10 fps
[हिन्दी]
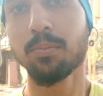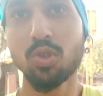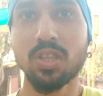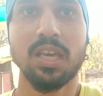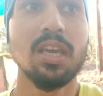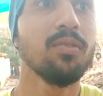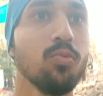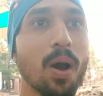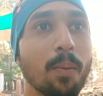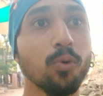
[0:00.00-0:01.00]
की मूर्ति है
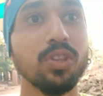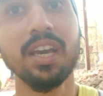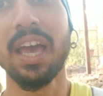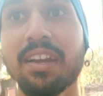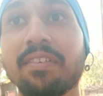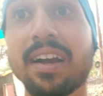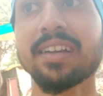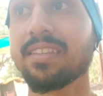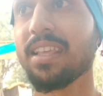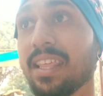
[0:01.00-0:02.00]
वो आपको दिखाएंगे वहाँ
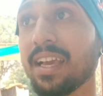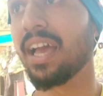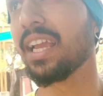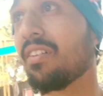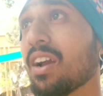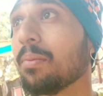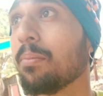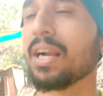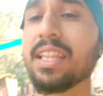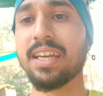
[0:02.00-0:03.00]
का सीन दिखाएंगे वहाँ की
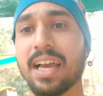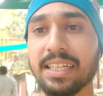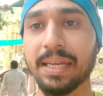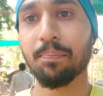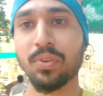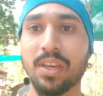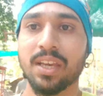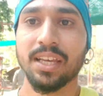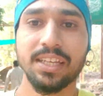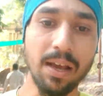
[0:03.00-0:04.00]
भीड़ दिखाएंगे
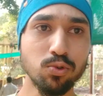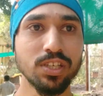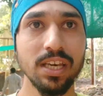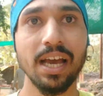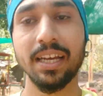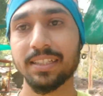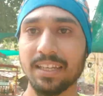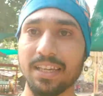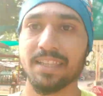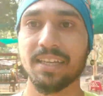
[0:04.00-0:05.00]
क्या कुछ है आगे
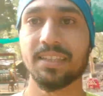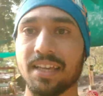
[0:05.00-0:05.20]
चलिए देखते